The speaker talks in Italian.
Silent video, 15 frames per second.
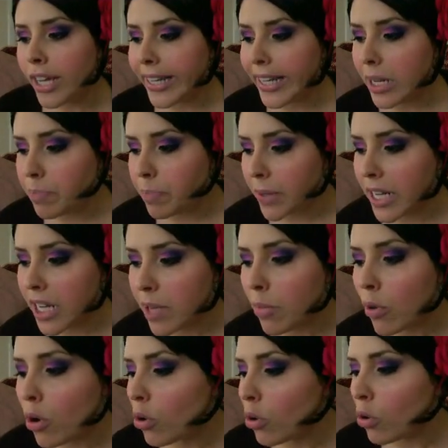Il
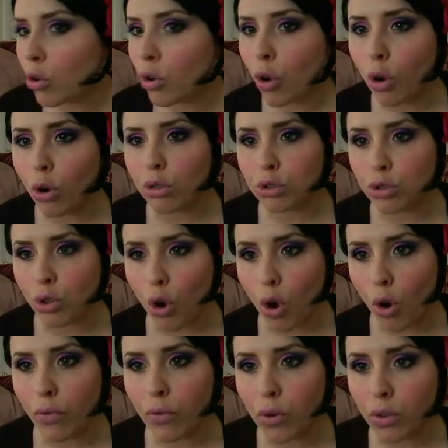primo lo
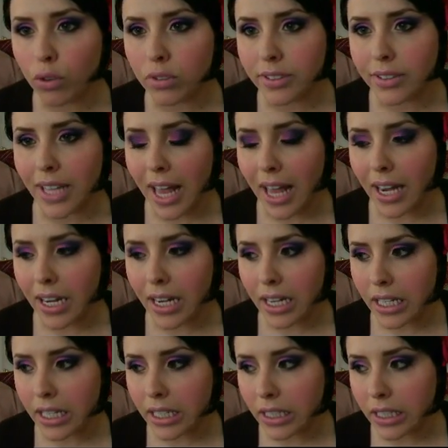trovo nel
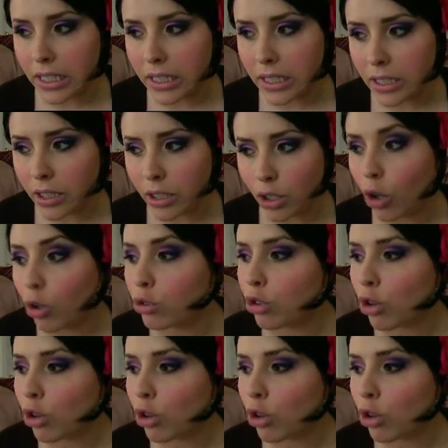eh, lo